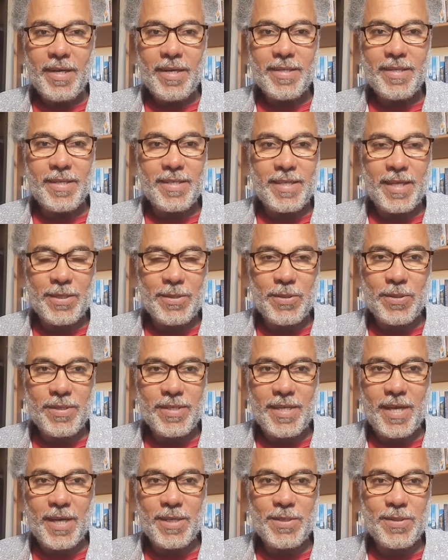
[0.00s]
des
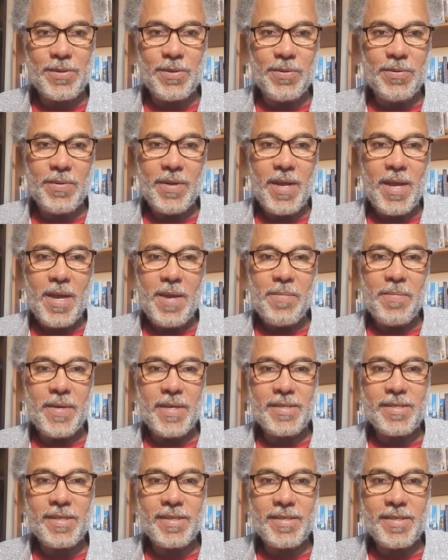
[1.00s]
associations, mais
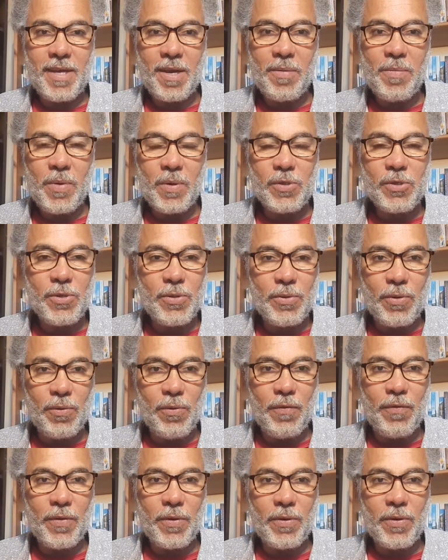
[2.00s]
sincèrement, je
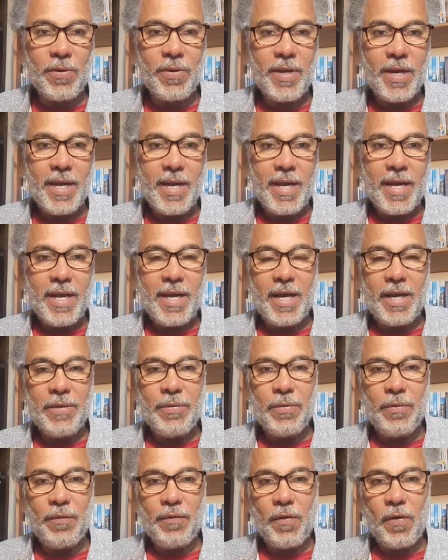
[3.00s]
trouve que euh,
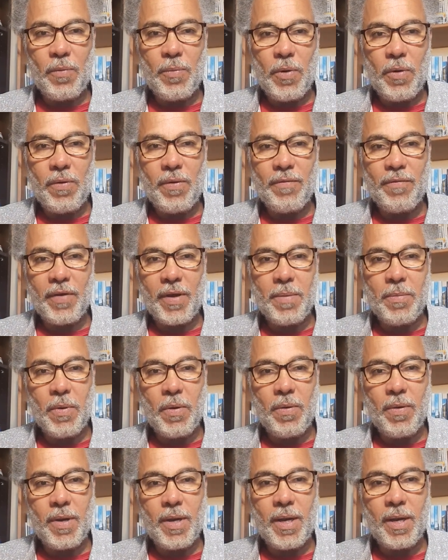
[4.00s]
nous formons
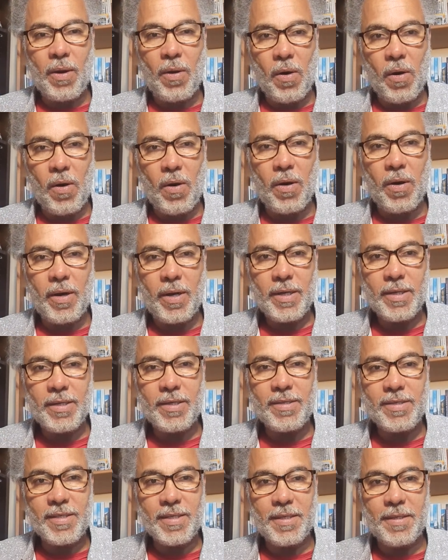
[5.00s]
vraiment un corps
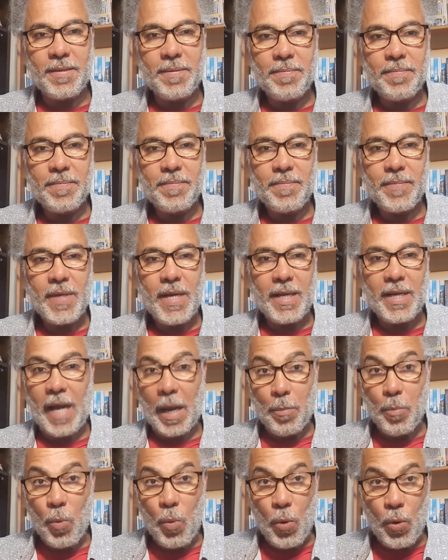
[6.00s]
ici.
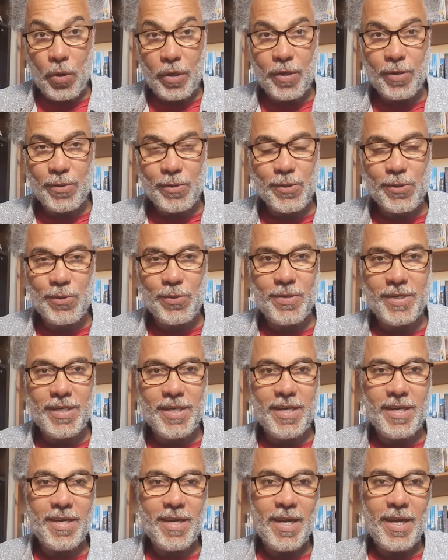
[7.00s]
L'amour qui nous
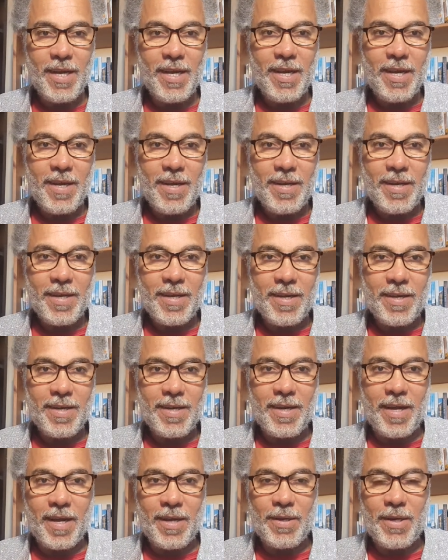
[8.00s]
unit,
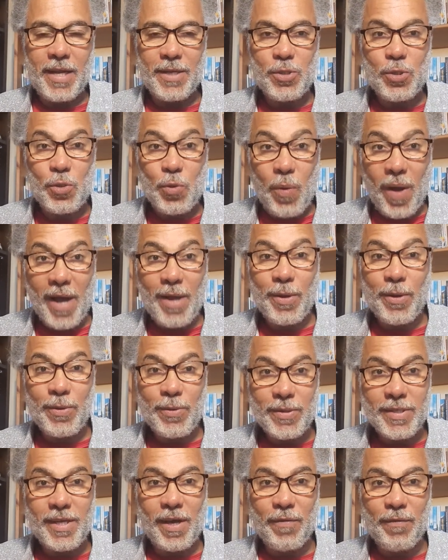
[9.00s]
la, joie que
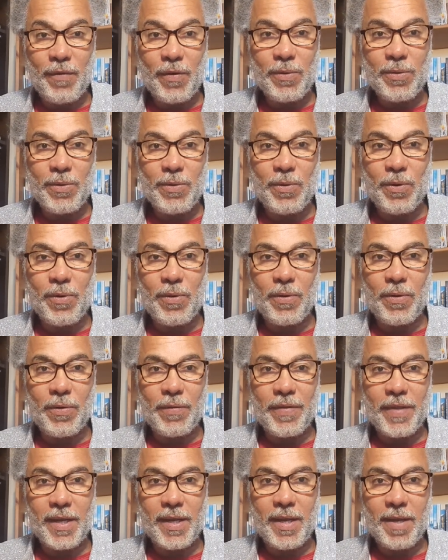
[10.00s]
nous avons de nous
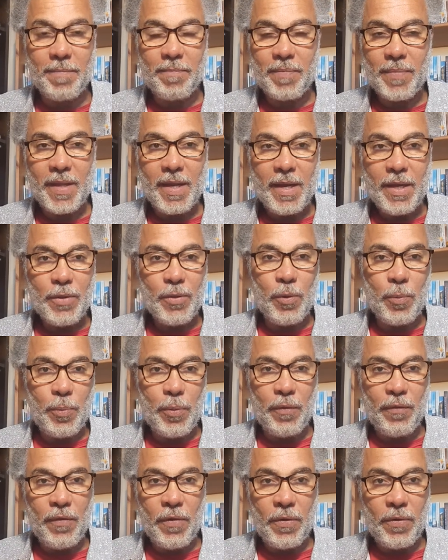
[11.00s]
rencontrer, nous
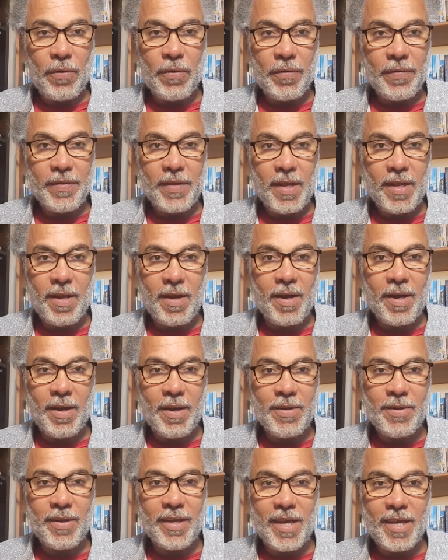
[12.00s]
pouvons compter
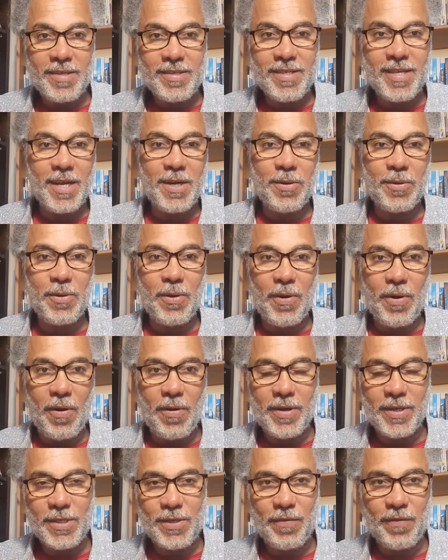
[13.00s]
une quinzaine de
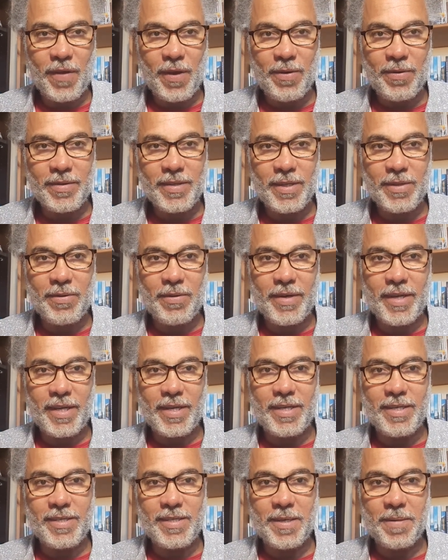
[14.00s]
langues différentes dans
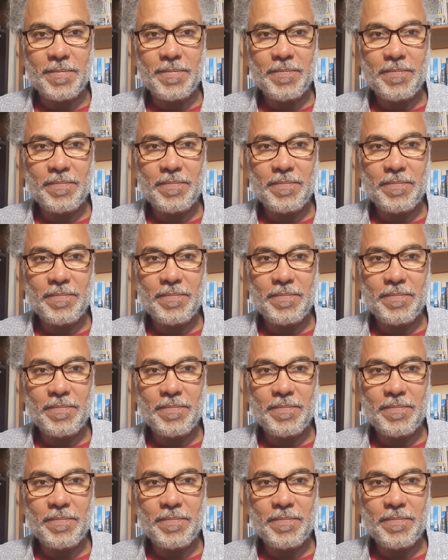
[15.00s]
l'Église,